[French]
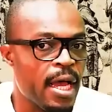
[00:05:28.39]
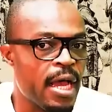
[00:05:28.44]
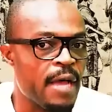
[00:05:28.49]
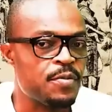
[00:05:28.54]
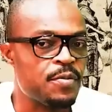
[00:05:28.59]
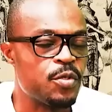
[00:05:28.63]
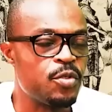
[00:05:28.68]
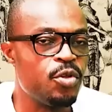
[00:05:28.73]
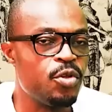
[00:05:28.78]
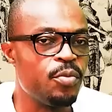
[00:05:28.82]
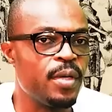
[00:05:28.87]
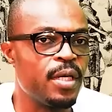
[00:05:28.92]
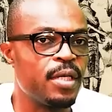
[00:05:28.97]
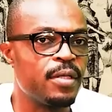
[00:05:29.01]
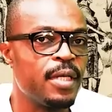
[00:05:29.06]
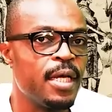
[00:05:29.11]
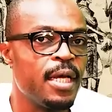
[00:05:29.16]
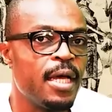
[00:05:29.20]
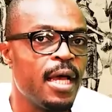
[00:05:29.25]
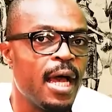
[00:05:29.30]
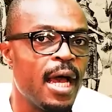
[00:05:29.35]

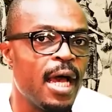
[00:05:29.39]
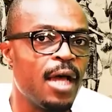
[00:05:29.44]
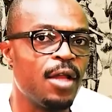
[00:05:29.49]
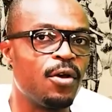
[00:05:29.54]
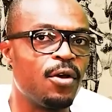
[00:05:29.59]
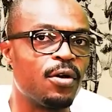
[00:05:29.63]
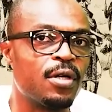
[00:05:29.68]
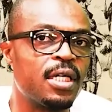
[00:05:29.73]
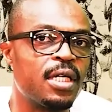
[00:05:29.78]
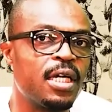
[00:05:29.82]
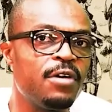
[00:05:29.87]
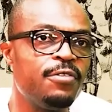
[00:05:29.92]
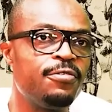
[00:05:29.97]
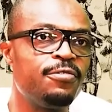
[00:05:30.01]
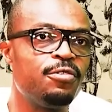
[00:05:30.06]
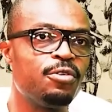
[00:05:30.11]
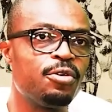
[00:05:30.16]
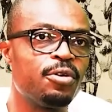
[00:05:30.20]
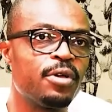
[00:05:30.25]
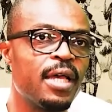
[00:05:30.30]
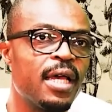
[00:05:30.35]
Absolument. Alors, quand
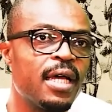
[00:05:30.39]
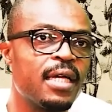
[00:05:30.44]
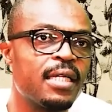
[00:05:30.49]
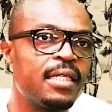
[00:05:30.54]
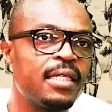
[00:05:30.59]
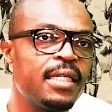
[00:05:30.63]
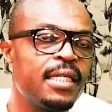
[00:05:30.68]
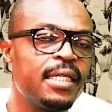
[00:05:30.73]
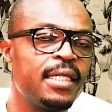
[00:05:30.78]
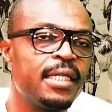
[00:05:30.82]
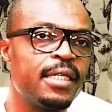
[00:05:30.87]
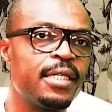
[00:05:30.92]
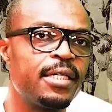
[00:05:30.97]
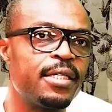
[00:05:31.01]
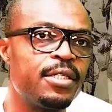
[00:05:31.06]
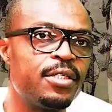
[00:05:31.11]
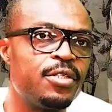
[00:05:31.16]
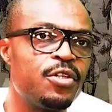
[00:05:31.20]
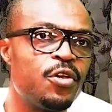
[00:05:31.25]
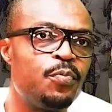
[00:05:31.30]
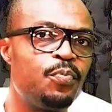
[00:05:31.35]
vous regardez
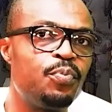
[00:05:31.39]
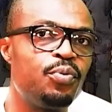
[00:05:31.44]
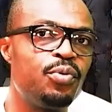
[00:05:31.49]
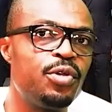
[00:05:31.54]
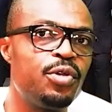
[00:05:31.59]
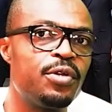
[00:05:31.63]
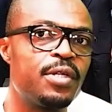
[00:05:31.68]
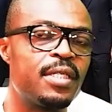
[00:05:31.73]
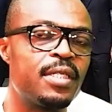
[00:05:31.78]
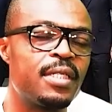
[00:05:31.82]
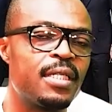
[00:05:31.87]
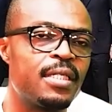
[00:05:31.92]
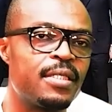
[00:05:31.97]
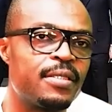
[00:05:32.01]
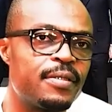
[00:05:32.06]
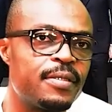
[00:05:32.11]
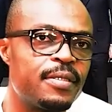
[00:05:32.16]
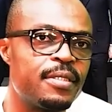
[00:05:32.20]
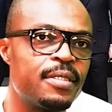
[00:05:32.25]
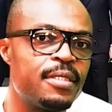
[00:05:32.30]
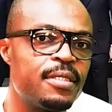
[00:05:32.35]
euh, depuis le
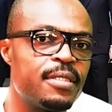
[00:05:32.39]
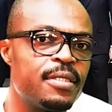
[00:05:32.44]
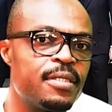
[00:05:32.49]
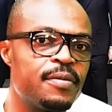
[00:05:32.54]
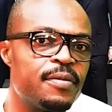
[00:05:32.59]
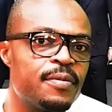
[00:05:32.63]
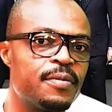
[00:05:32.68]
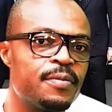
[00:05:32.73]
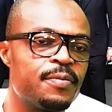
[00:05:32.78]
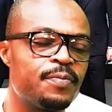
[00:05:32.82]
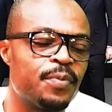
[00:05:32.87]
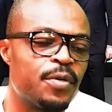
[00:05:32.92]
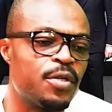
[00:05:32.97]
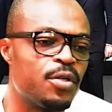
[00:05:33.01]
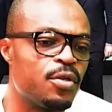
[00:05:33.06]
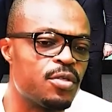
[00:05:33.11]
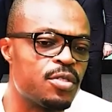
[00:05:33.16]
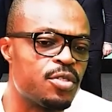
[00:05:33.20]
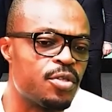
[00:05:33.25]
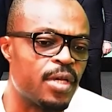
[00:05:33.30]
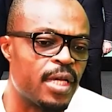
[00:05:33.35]
temps,
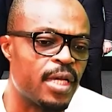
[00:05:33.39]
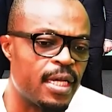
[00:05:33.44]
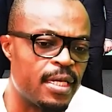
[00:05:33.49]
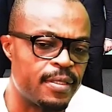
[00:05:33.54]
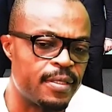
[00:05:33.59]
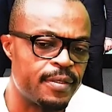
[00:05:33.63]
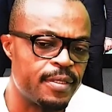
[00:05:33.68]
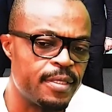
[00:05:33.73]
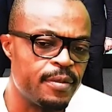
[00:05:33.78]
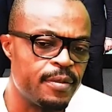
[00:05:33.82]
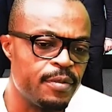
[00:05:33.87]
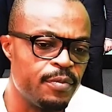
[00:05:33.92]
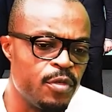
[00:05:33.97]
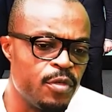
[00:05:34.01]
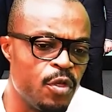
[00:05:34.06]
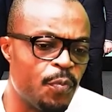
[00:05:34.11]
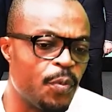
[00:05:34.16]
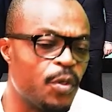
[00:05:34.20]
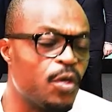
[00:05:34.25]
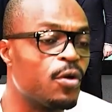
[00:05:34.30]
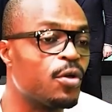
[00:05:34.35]
prenons ce cas, ne
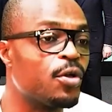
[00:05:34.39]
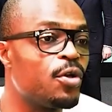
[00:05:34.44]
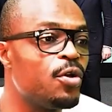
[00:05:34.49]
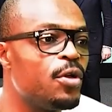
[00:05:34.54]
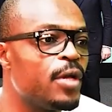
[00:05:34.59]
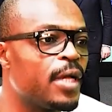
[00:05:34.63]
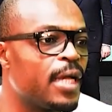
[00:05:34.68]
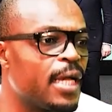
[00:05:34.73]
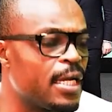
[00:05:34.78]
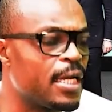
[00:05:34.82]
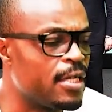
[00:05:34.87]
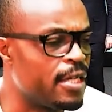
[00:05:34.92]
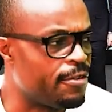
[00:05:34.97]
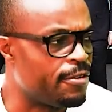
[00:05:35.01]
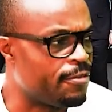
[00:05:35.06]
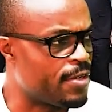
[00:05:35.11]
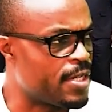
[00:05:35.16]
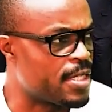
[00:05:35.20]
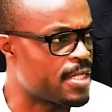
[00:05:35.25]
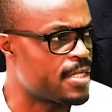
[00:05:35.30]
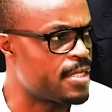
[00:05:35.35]
prenons que le cas de la
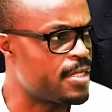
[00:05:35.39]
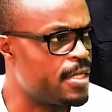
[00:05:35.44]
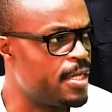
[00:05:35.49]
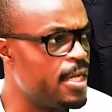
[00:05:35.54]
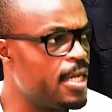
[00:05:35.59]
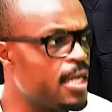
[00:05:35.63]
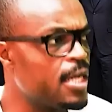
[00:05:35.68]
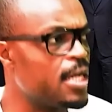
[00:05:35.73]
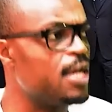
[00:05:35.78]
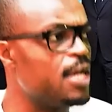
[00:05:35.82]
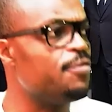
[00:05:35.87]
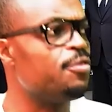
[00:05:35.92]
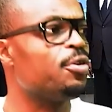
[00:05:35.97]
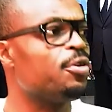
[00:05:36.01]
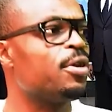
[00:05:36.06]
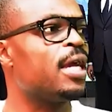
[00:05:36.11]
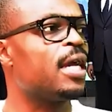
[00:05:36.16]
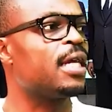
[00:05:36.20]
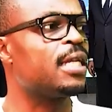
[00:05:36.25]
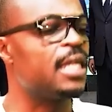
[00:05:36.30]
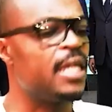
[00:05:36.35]
France. Quand vous
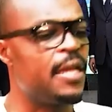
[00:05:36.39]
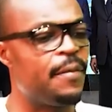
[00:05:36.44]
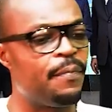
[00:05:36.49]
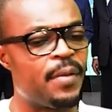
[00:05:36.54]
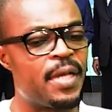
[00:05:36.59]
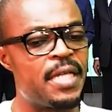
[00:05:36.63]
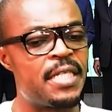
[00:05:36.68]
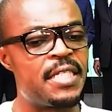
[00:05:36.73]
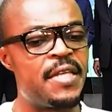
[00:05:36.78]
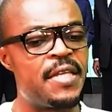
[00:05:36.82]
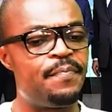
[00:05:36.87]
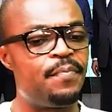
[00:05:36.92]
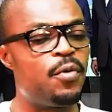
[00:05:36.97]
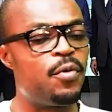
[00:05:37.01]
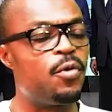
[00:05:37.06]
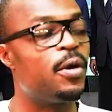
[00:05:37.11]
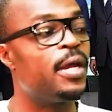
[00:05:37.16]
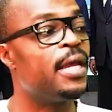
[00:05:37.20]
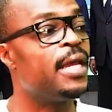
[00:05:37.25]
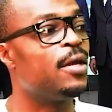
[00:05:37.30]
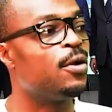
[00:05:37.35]
regardez les
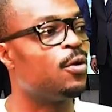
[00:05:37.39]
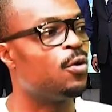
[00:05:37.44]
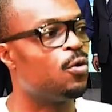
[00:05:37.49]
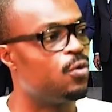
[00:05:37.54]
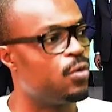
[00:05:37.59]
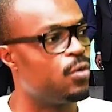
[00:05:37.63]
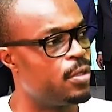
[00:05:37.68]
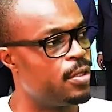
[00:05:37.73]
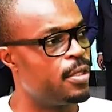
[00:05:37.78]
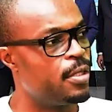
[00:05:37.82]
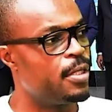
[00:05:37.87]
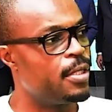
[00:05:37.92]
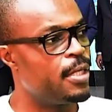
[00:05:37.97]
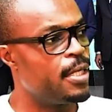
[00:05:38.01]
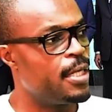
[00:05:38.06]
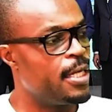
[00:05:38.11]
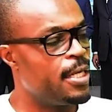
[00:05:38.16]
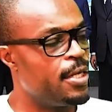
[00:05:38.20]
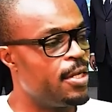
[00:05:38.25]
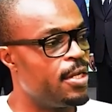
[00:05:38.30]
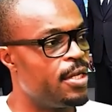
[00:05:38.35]
principaux héros
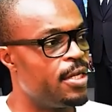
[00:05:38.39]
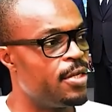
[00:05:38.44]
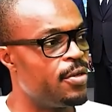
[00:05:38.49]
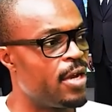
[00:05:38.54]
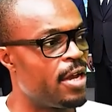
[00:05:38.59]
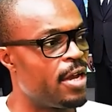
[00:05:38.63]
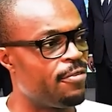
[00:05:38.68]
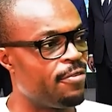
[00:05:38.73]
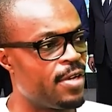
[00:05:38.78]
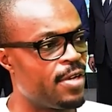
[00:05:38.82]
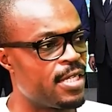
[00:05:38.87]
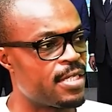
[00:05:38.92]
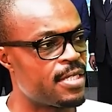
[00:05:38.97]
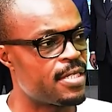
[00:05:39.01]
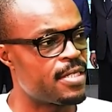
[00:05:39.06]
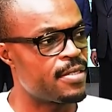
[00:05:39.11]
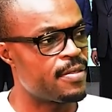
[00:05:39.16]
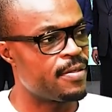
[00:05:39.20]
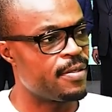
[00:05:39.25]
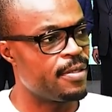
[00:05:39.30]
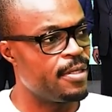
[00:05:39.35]
de la
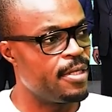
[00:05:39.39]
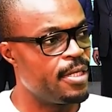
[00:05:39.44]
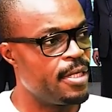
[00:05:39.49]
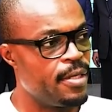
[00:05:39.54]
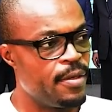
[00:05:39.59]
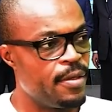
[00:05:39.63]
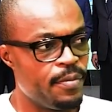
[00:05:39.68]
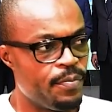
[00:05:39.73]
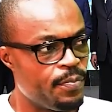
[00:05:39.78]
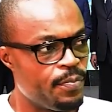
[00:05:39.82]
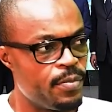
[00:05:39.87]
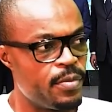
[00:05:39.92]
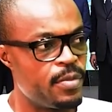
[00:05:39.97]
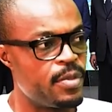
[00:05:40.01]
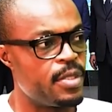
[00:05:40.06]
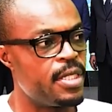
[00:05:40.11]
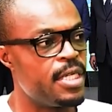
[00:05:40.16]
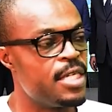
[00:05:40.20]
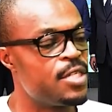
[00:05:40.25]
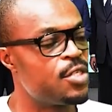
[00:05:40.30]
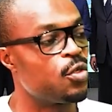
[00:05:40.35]
France,
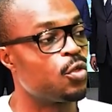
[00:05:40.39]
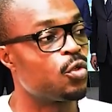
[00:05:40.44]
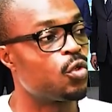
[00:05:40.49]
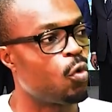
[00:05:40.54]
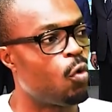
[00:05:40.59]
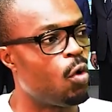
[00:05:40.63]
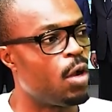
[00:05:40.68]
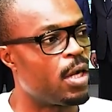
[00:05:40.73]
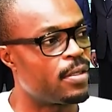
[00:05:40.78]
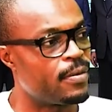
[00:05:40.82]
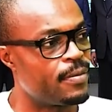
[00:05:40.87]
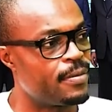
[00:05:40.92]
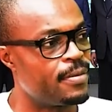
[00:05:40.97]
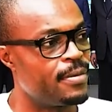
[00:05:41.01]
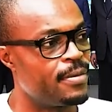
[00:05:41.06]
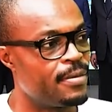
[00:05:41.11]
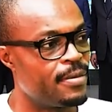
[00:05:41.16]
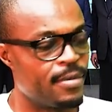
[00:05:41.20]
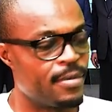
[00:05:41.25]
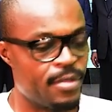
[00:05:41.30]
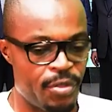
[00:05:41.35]
ils sont trois
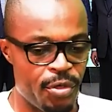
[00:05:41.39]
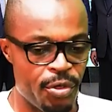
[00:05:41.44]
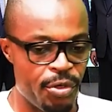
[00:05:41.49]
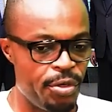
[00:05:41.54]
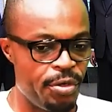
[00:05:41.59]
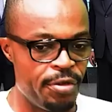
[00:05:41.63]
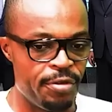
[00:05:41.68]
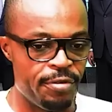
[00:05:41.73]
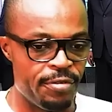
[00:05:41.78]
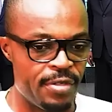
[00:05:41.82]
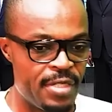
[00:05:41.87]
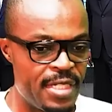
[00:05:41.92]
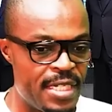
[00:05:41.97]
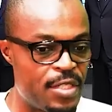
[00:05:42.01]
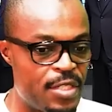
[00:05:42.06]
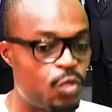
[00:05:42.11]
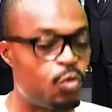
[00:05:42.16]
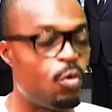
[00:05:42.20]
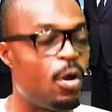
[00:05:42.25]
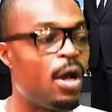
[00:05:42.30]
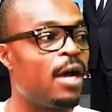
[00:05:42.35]
que
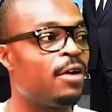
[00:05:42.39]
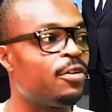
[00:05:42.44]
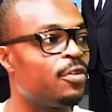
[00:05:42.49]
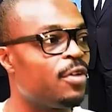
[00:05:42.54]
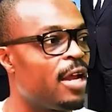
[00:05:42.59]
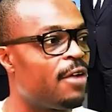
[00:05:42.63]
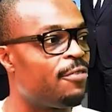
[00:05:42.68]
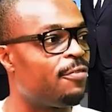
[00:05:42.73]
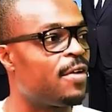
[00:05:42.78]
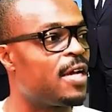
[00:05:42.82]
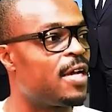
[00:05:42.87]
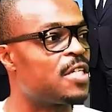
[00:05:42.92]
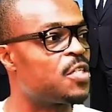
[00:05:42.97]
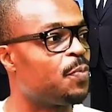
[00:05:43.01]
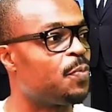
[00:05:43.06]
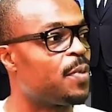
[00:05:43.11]
l'histoire de la France